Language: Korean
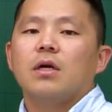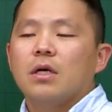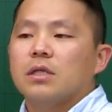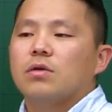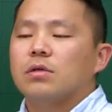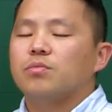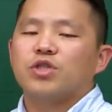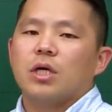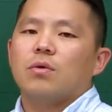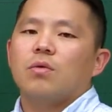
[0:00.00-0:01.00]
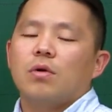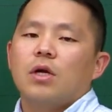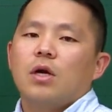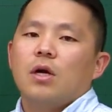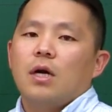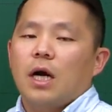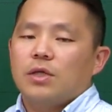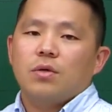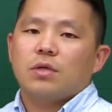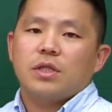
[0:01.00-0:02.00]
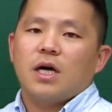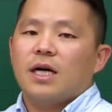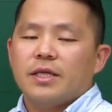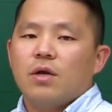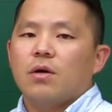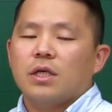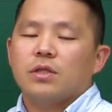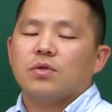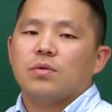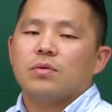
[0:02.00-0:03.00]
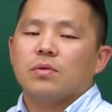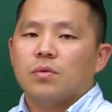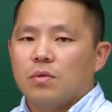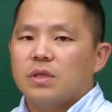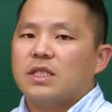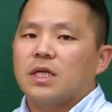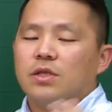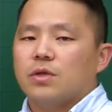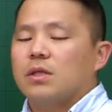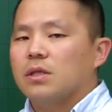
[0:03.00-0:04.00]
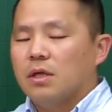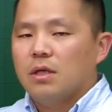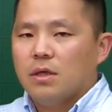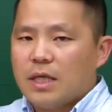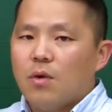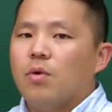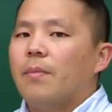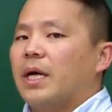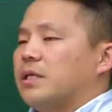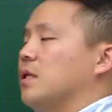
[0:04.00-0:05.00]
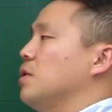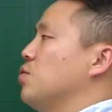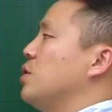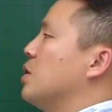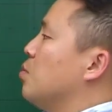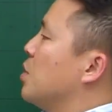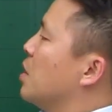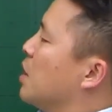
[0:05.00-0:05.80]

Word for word: 그거를 무시하고 아니요 그냥 하세요 하실 경우는 또 2차적인 사고가 발생할 수 있습니다.